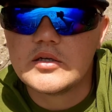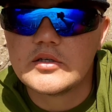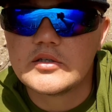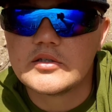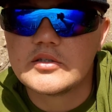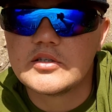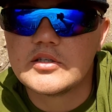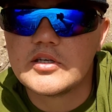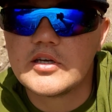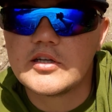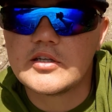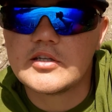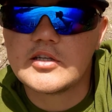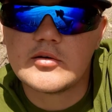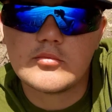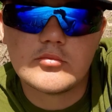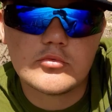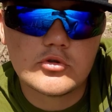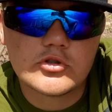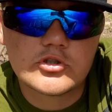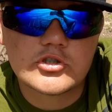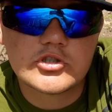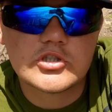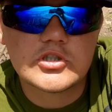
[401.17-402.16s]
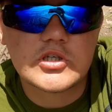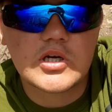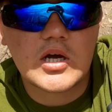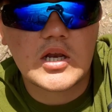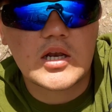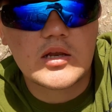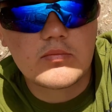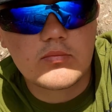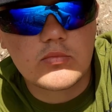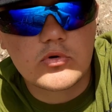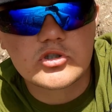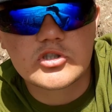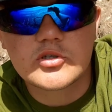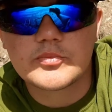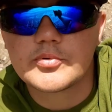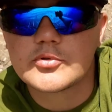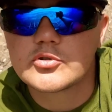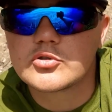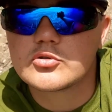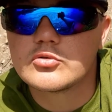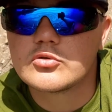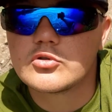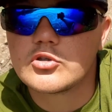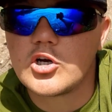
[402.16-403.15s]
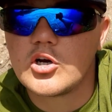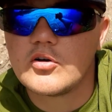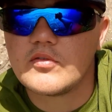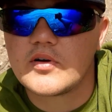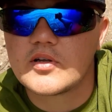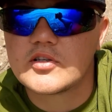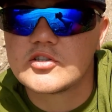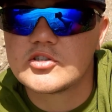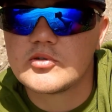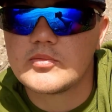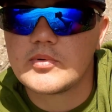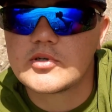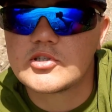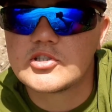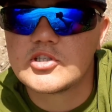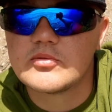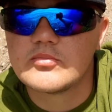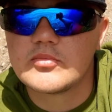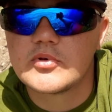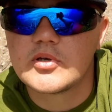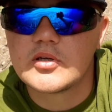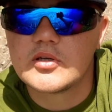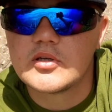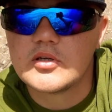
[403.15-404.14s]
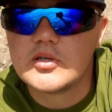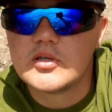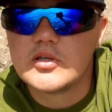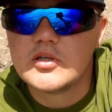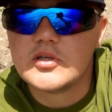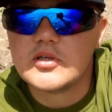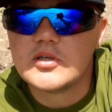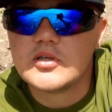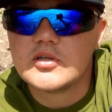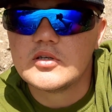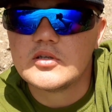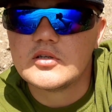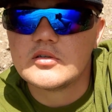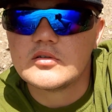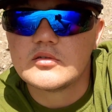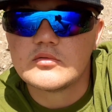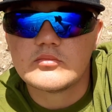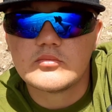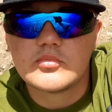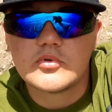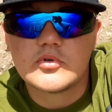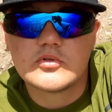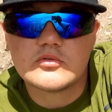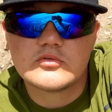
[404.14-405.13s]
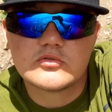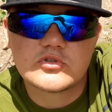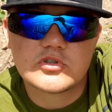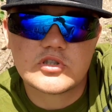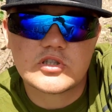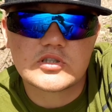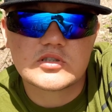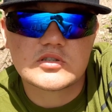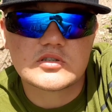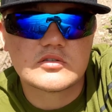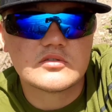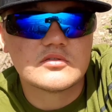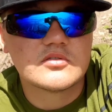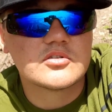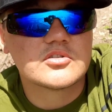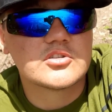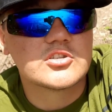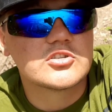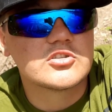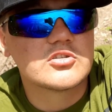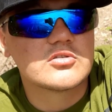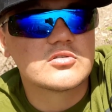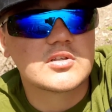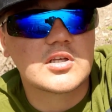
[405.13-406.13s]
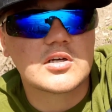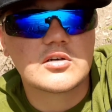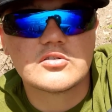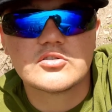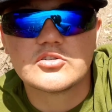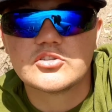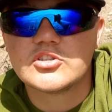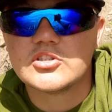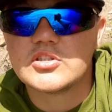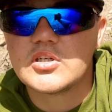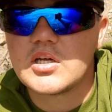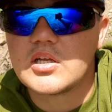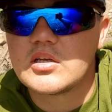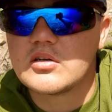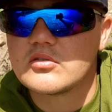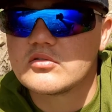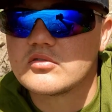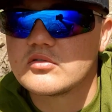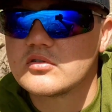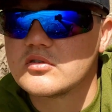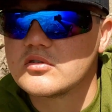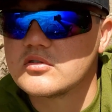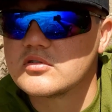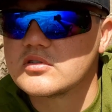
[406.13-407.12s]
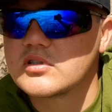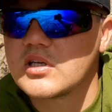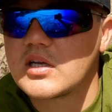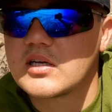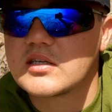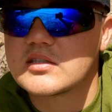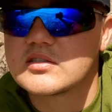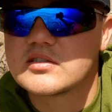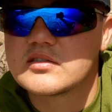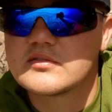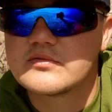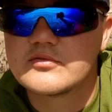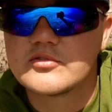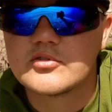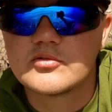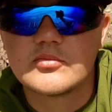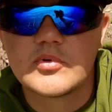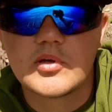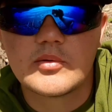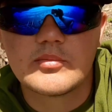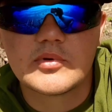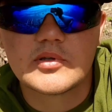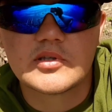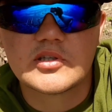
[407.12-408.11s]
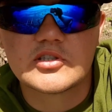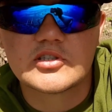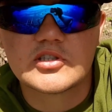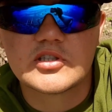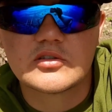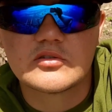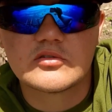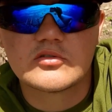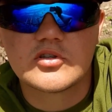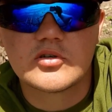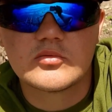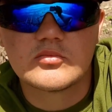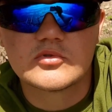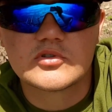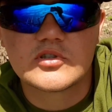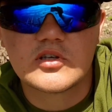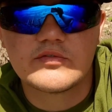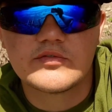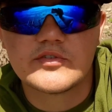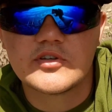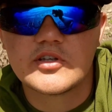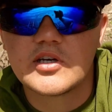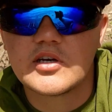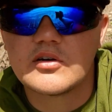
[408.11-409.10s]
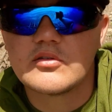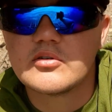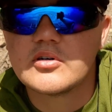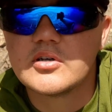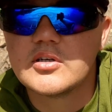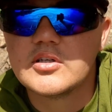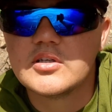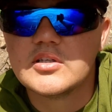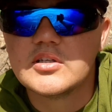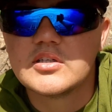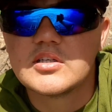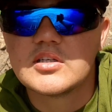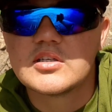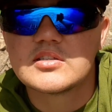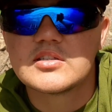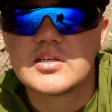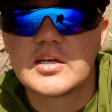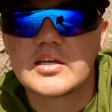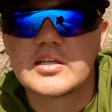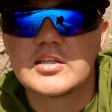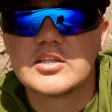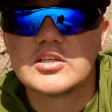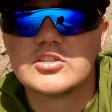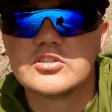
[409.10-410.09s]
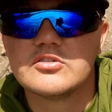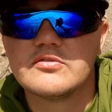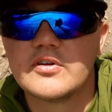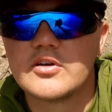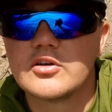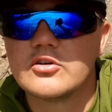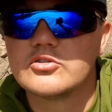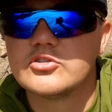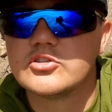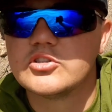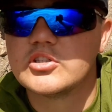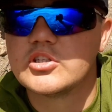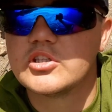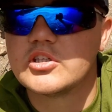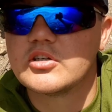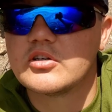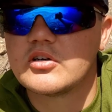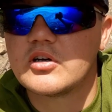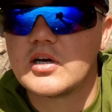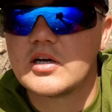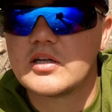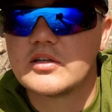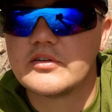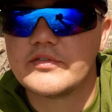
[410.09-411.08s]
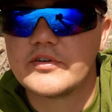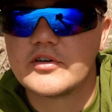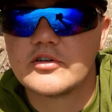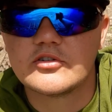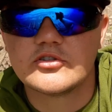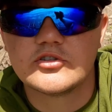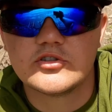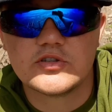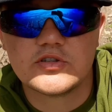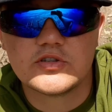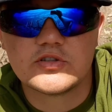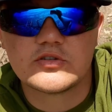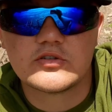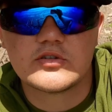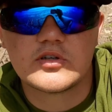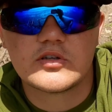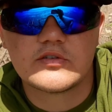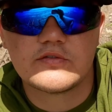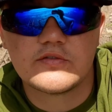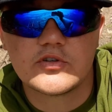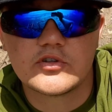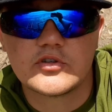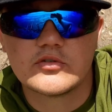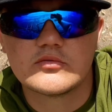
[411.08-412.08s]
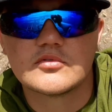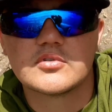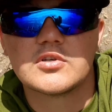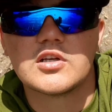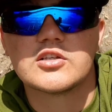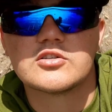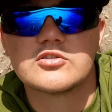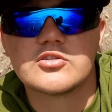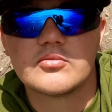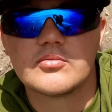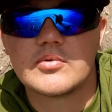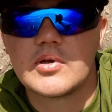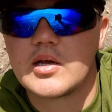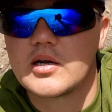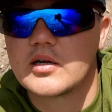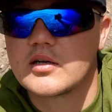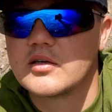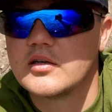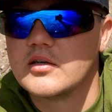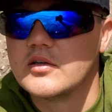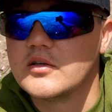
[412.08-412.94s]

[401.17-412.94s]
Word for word: Nie, nie musi, ale może poskutkować, zobaczymy. Bo już jest no 10 godzina, no to zaraz w sumie będę się do domu zawijał za jakieś 2 godziny, no a 2 godziny to nad wodą zlecą jak